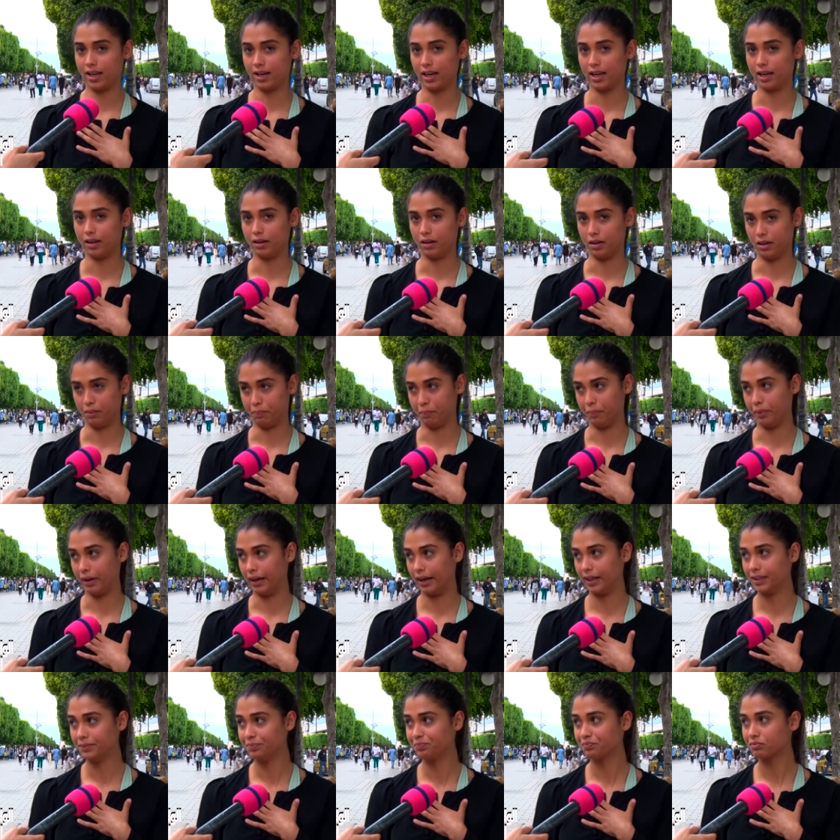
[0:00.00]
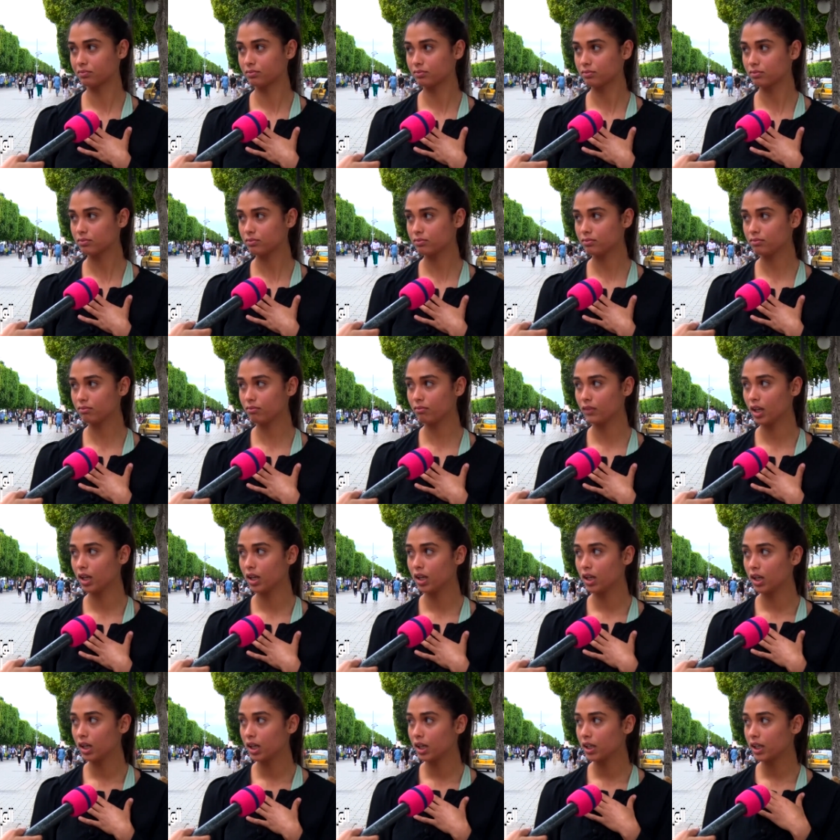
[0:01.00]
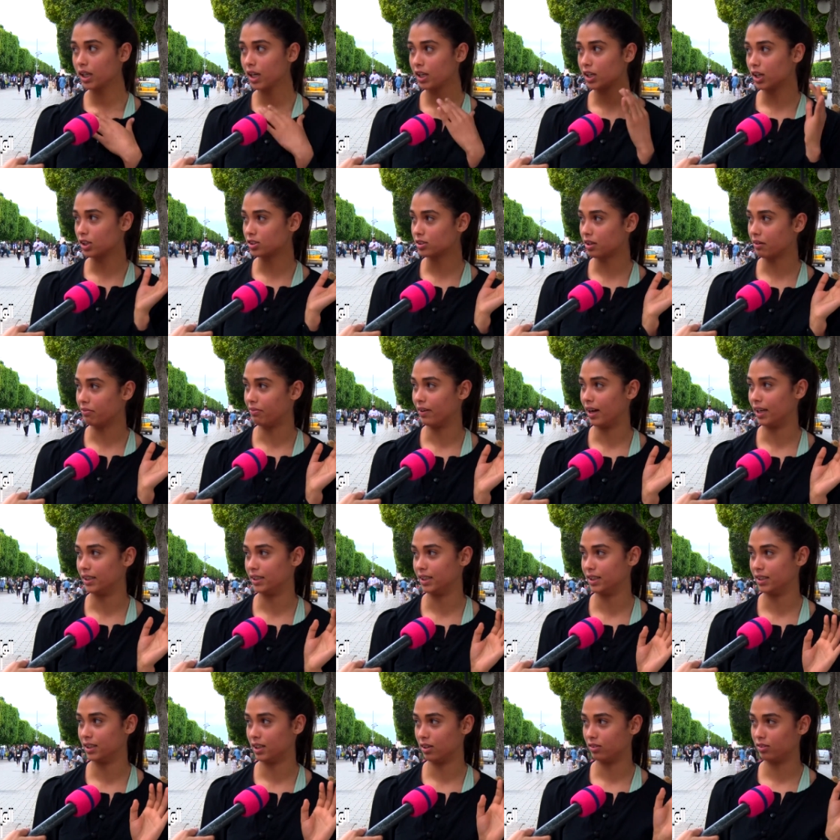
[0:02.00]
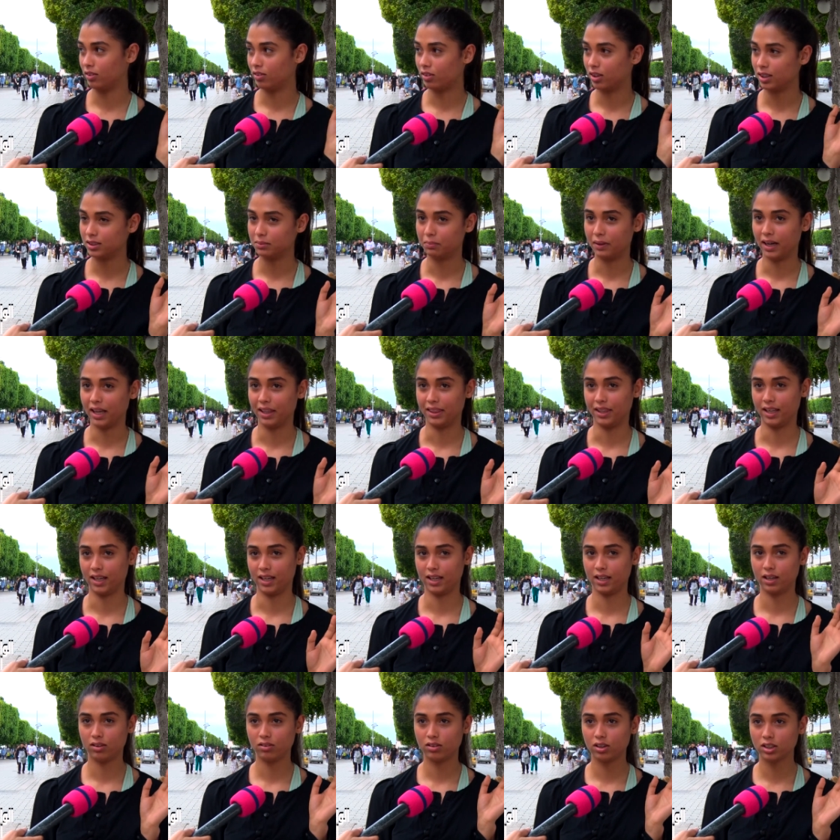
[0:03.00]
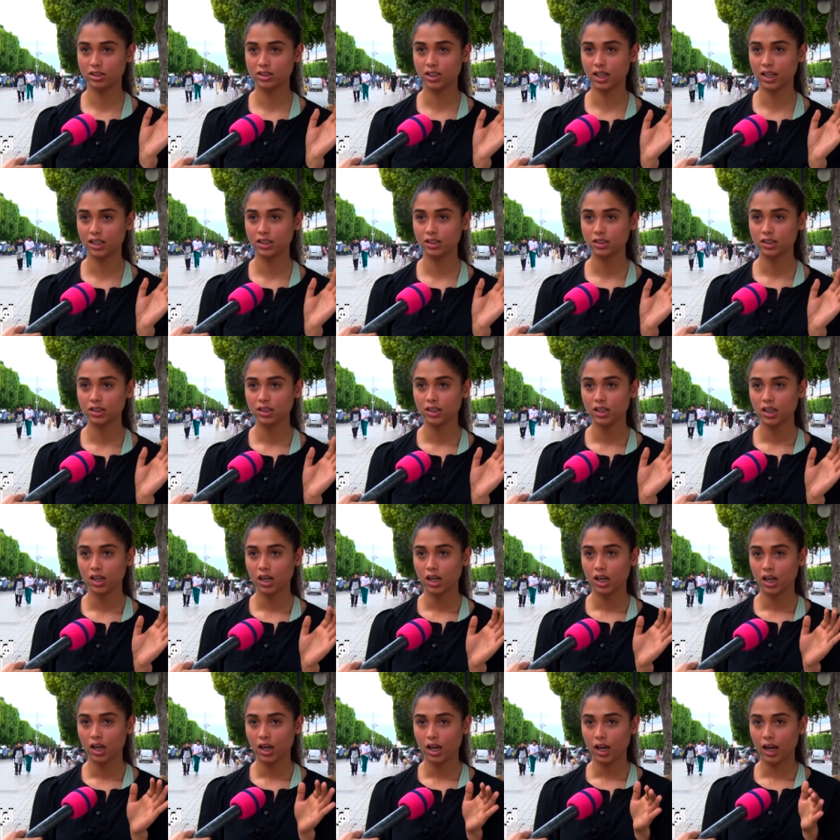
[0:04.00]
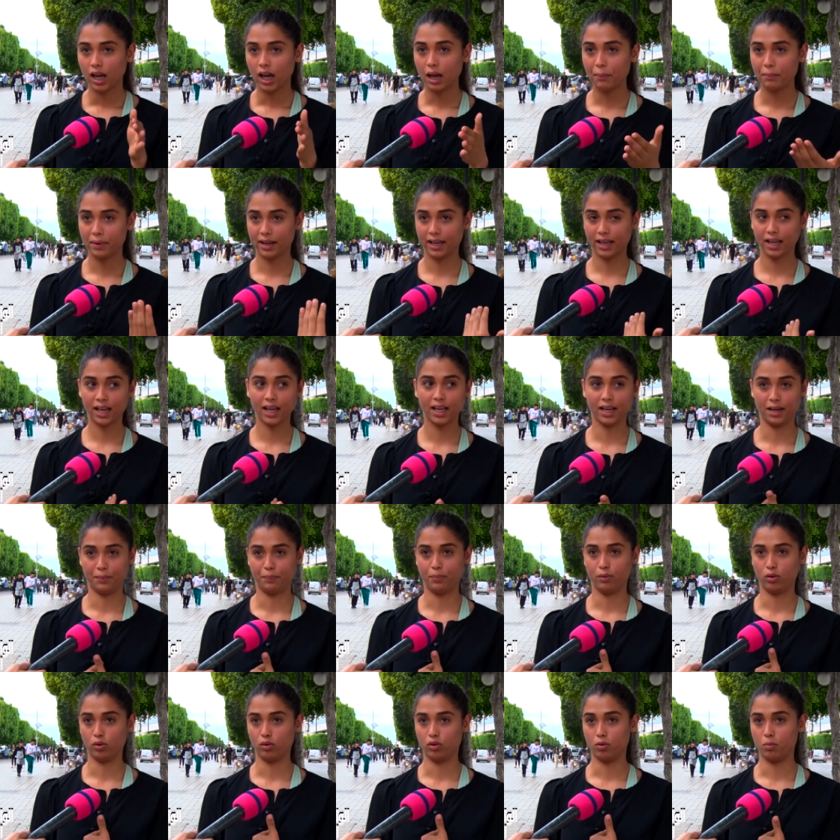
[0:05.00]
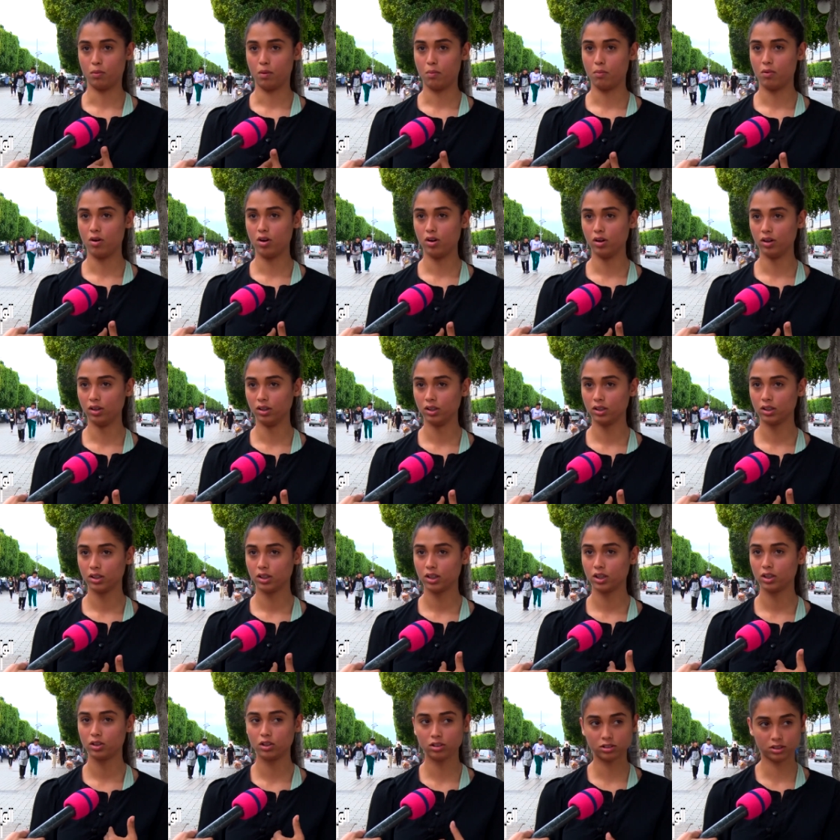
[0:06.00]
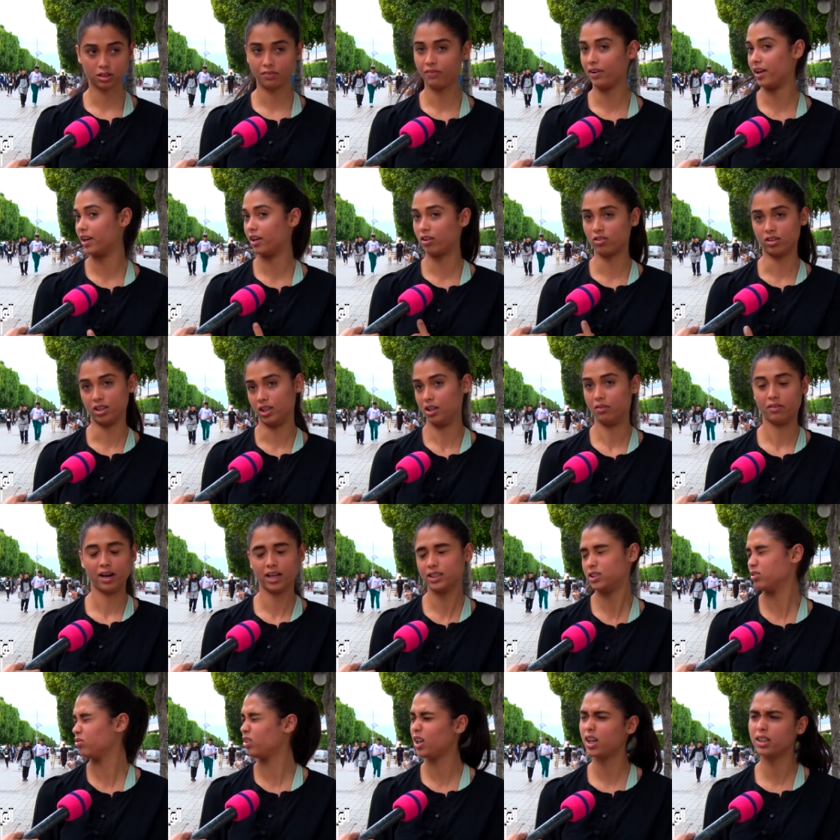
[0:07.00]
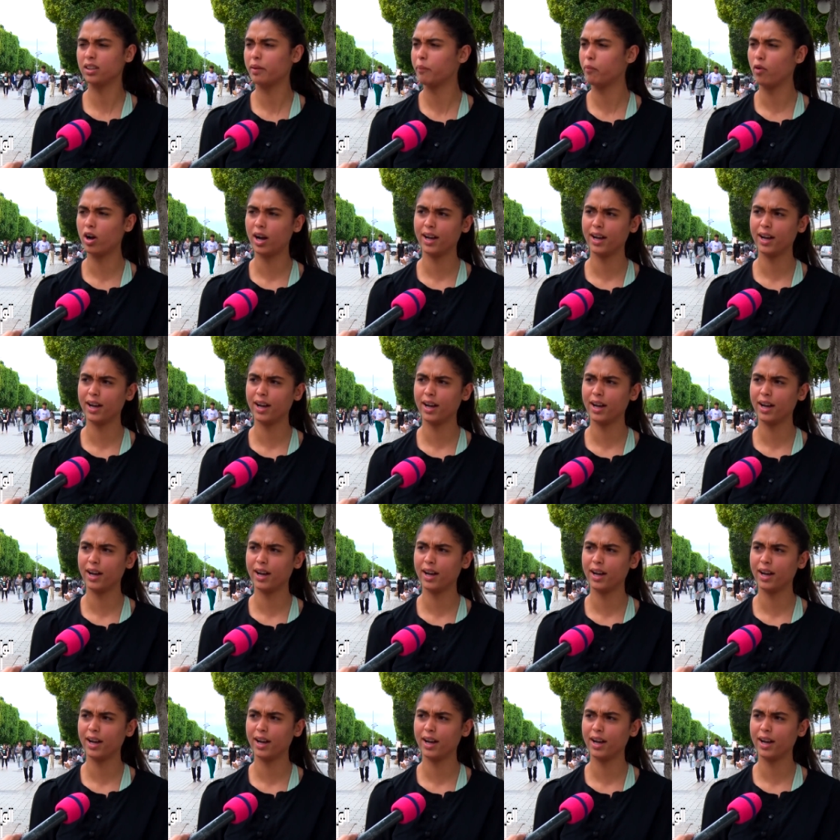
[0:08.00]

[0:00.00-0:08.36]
انا با كان يصرف علينا ويقعد بحذانا وكل شيء اما انا بوغ لو مومون نصرف على روحي وحدي ونخدم